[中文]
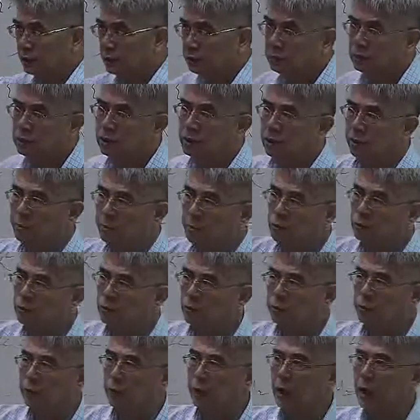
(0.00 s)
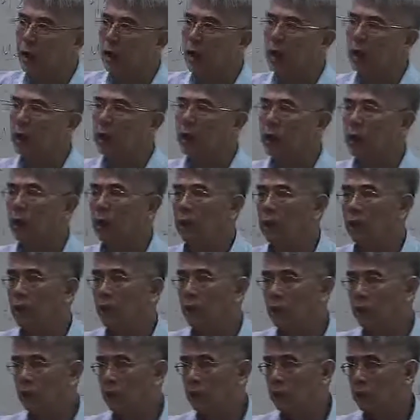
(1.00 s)
店个别去问他，
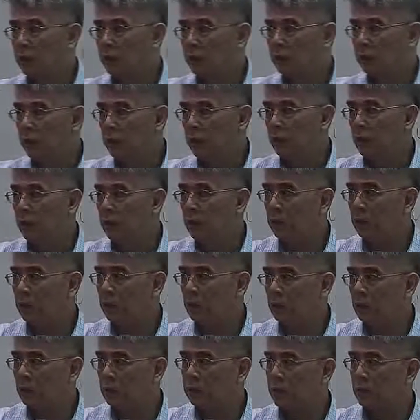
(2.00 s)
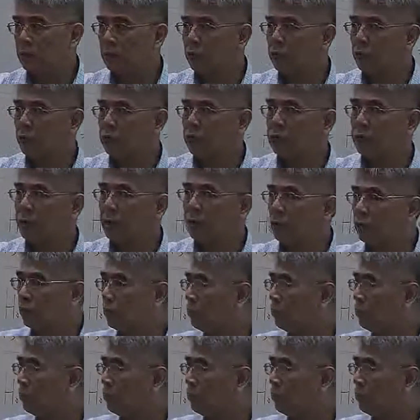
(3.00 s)
你有没有到过四百